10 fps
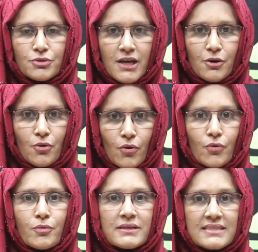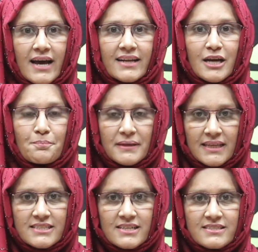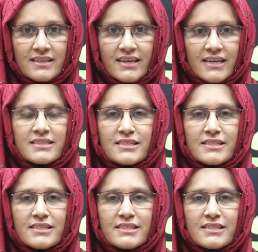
दुनिया को उन मिसाइल का पता चल सके